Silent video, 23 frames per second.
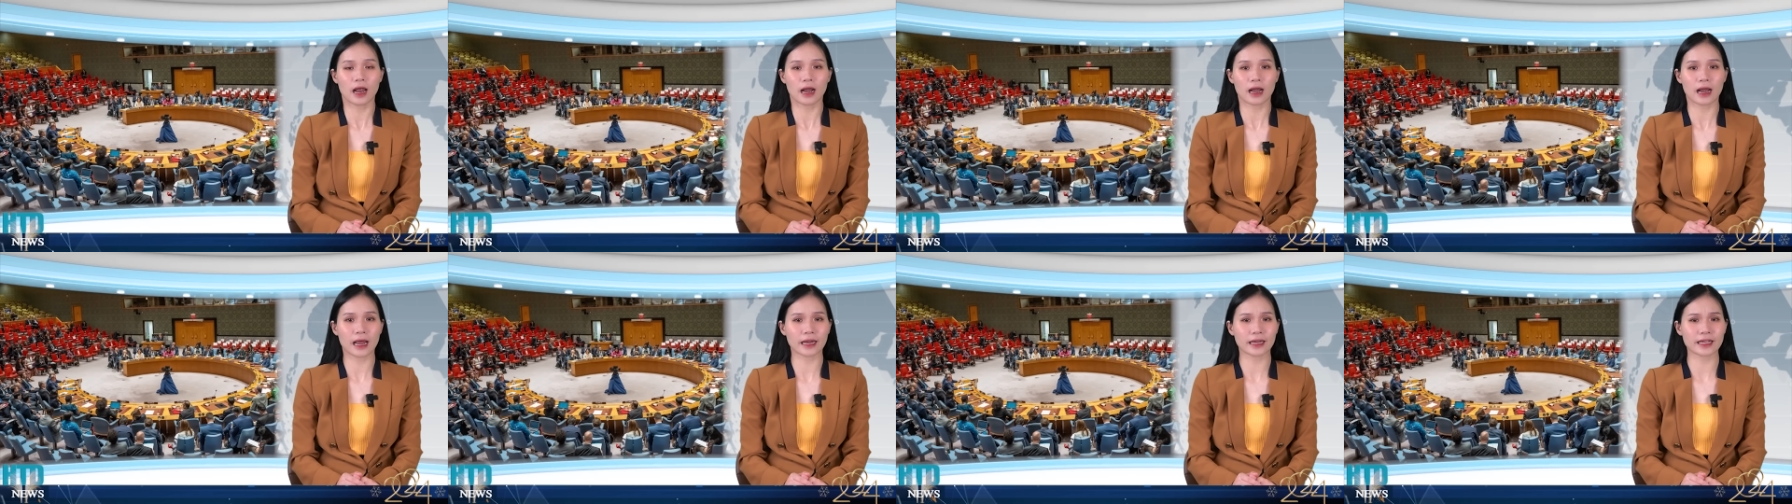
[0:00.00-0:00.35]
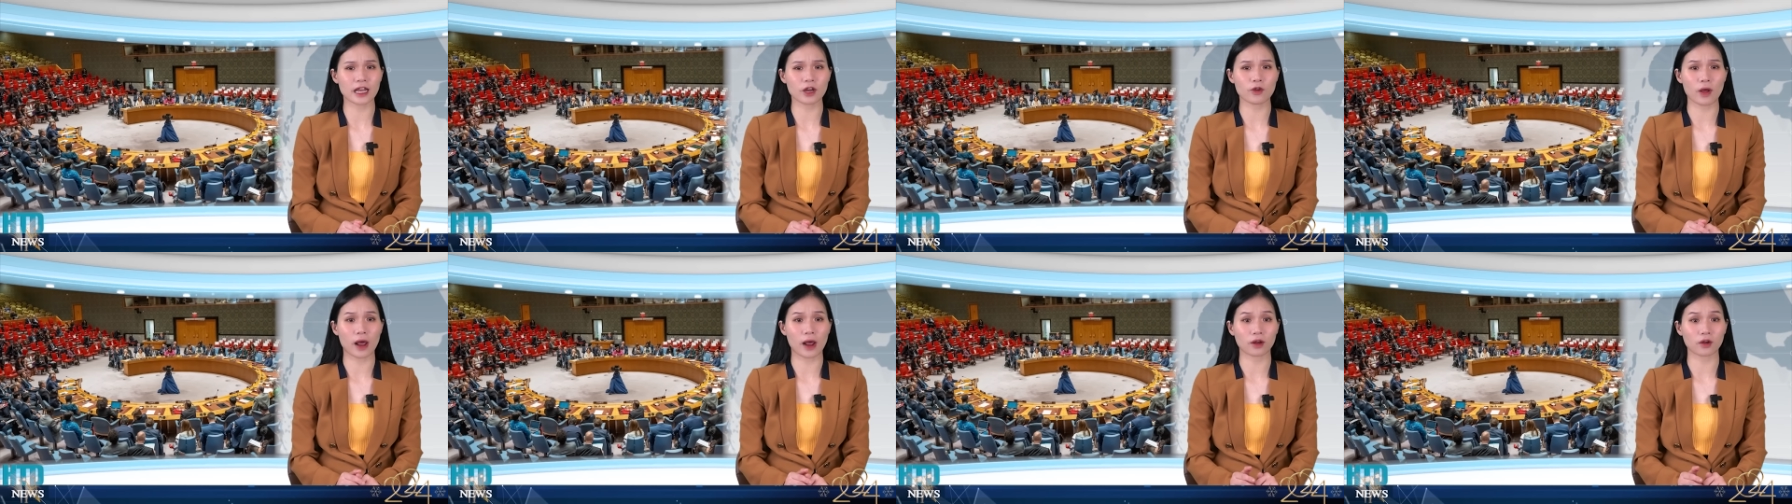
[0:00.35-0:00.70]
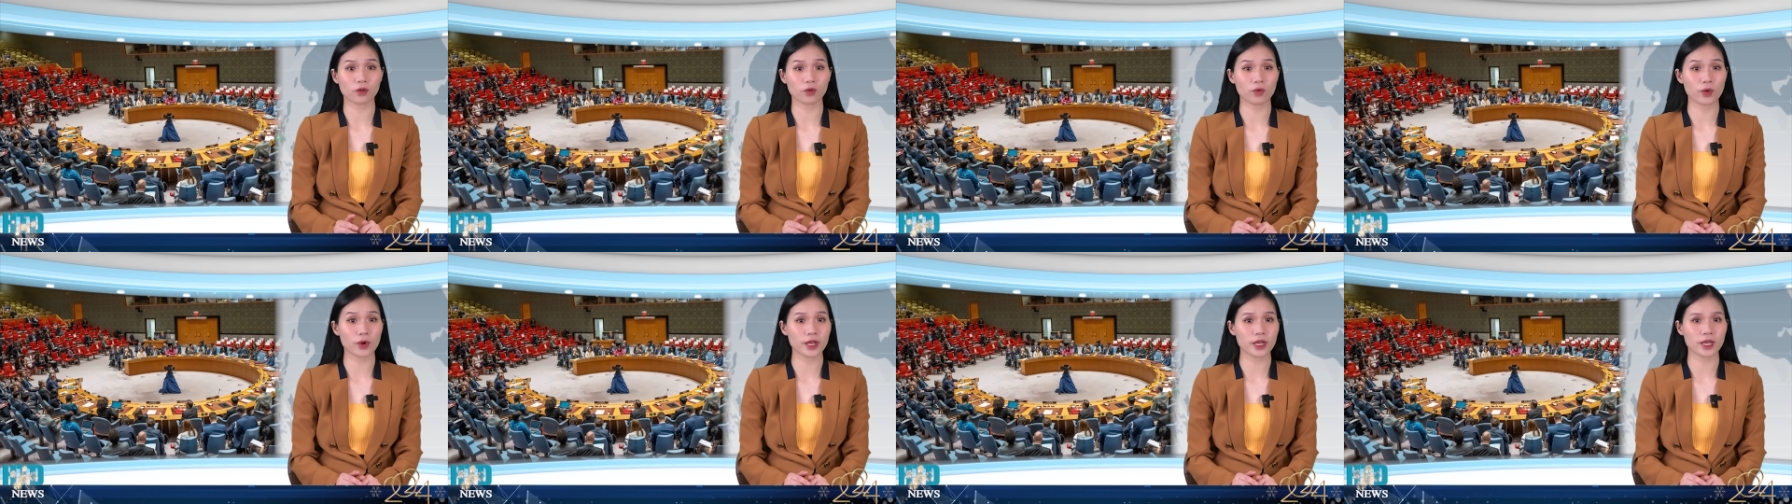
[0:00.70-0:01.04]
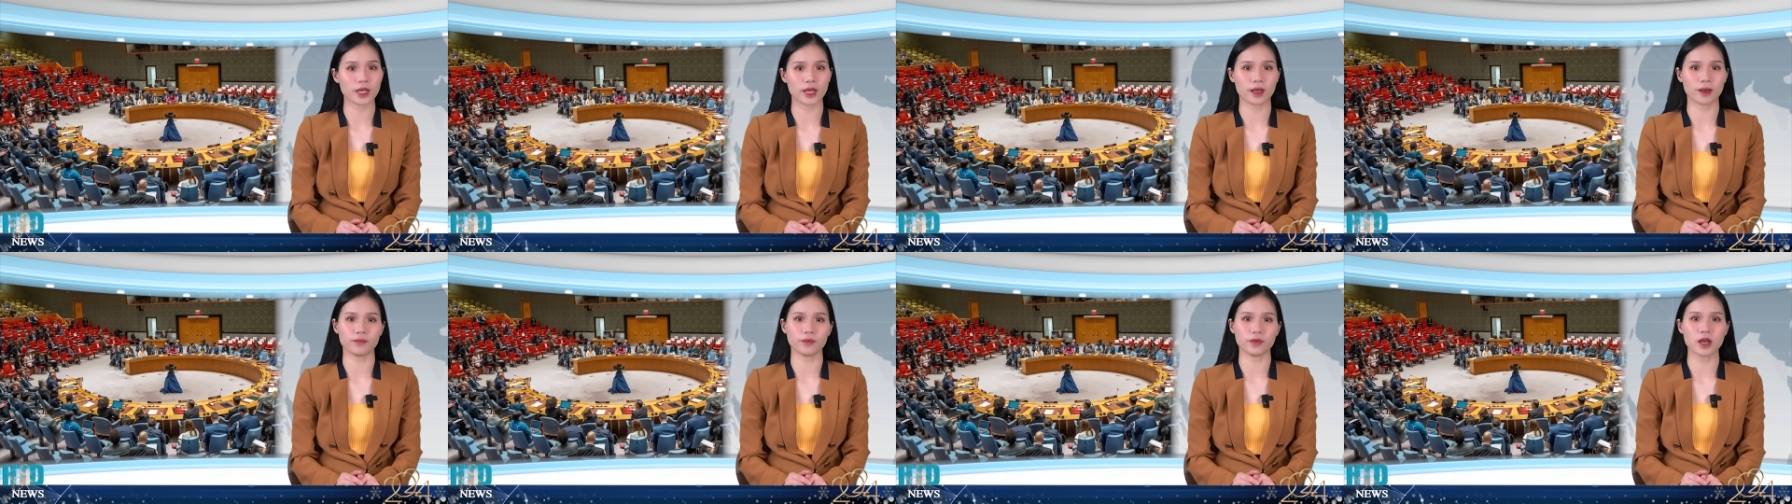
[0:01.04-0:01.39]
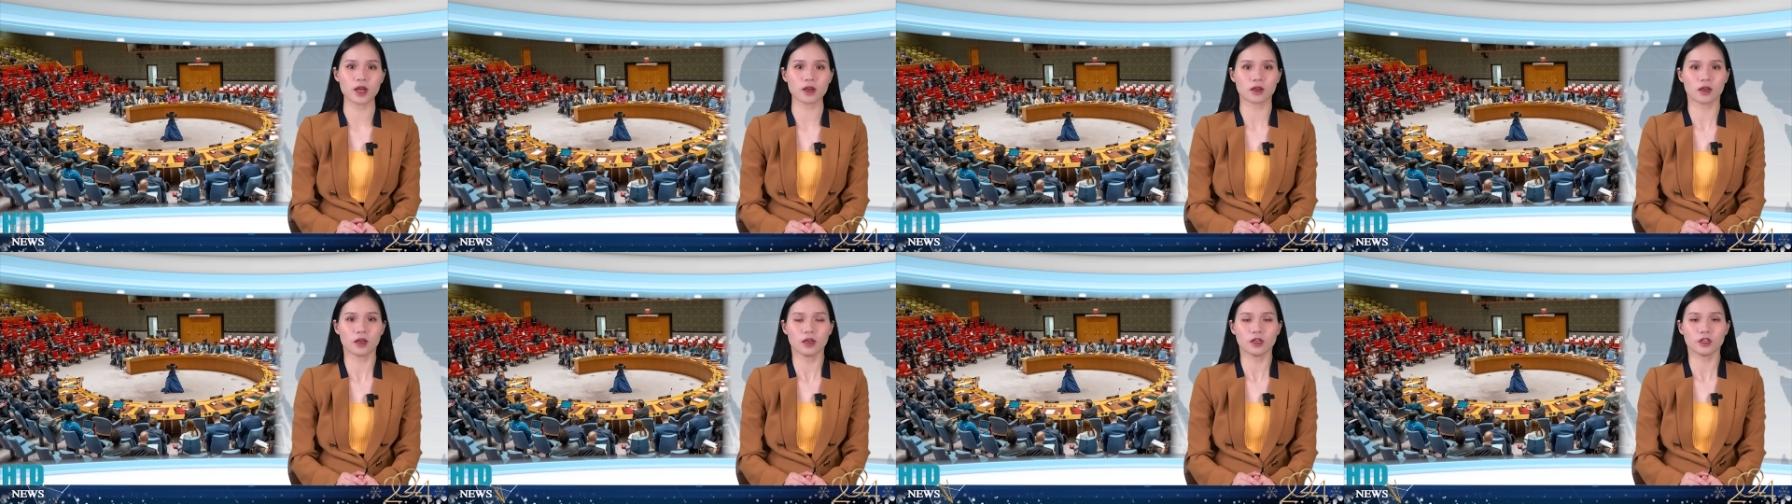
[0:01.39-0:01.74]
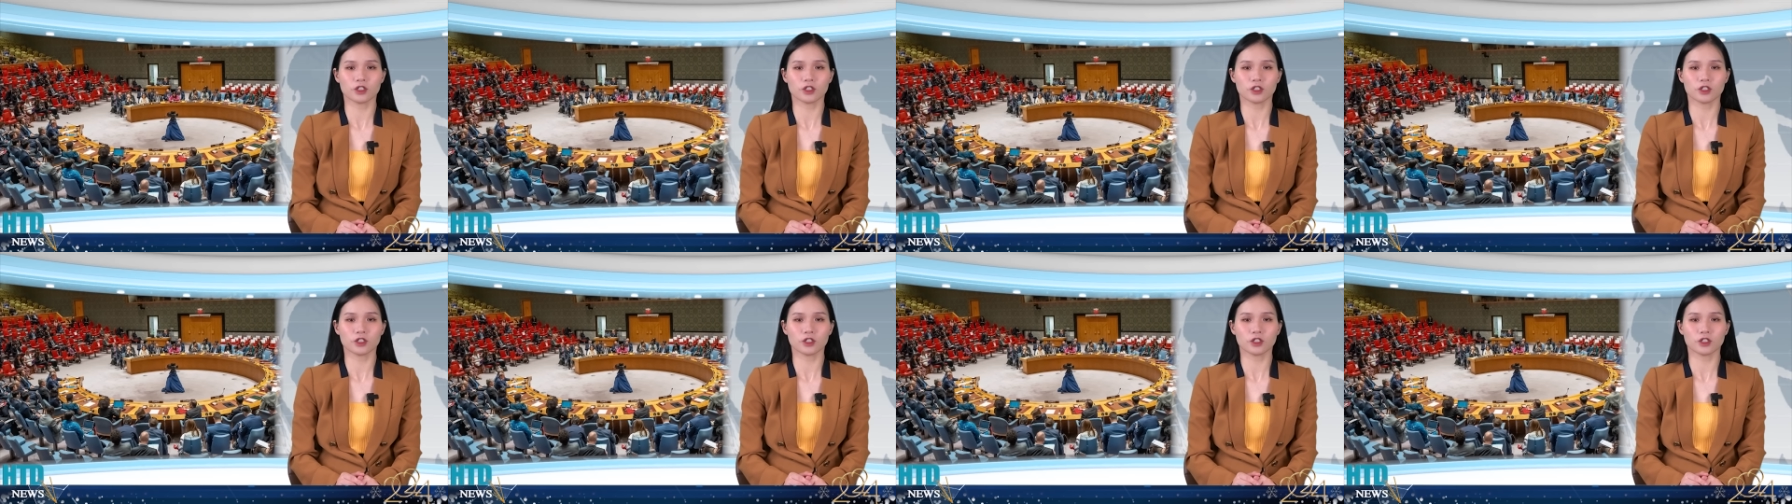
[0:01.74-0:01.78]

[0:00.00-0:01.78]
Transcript: là giai đoạn nguy hiểm nhất